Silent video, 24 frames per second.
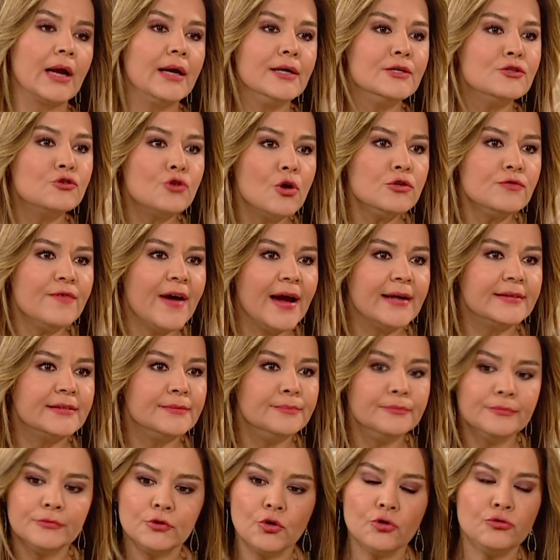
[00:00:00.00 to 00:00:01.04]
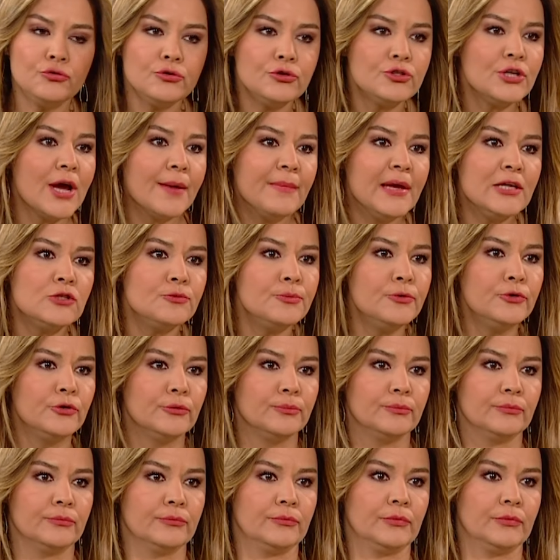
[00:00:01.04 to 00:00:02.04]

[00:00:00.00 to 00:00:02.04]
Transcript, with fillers: Söz verdim. Götüreceğim mecburum.